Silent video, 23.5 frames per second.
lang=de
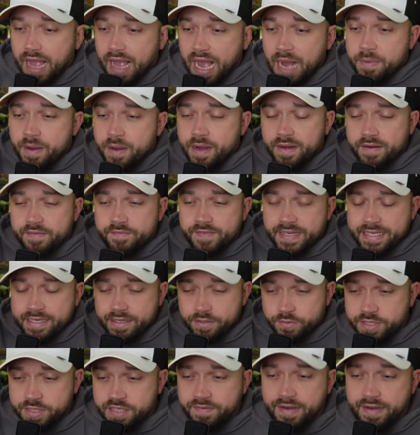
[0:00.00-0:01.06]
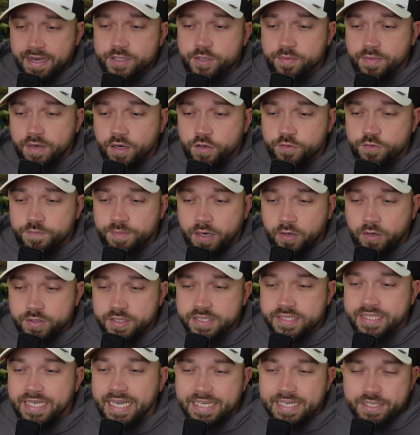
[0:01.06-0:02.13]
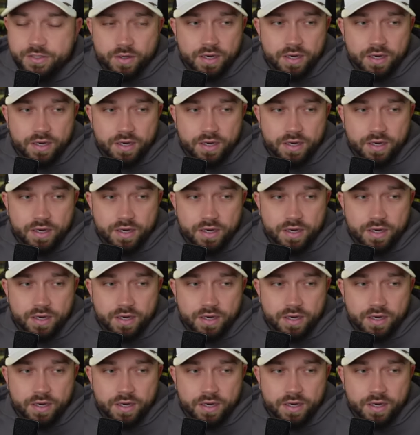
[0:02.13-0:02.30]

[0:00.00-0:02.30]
Aber wenn ihr ein Universum aufbaut, geht